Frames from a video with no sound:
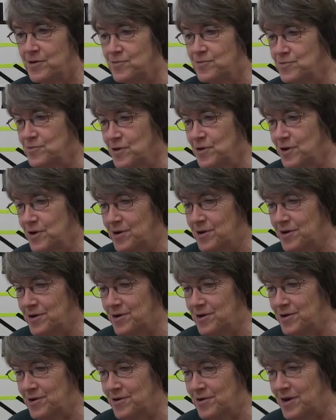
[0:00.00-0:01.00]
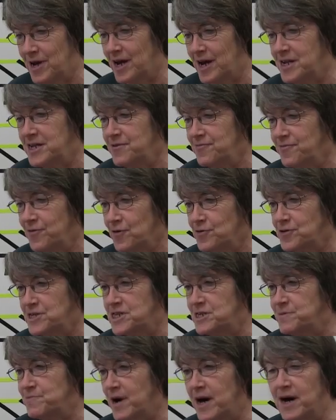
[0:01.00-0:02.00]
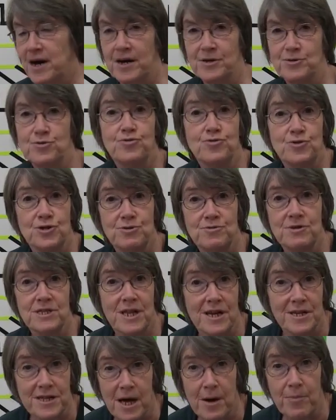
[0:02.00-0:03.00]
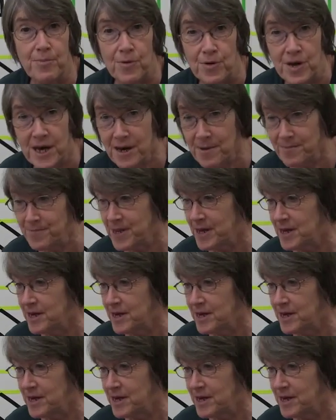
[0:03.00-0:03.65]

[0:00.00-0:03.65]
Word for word: euh, un livre qui m'a tout de suite interpellé